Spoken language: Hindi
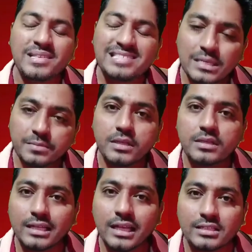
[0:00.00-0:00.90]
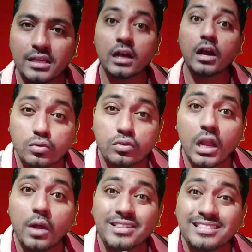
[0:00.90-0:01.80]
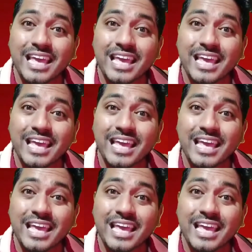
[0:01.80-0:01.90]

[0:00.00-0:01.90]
परफॉर्मेंस सबसे ज़्यादा अच्छा लगा उसके अलावा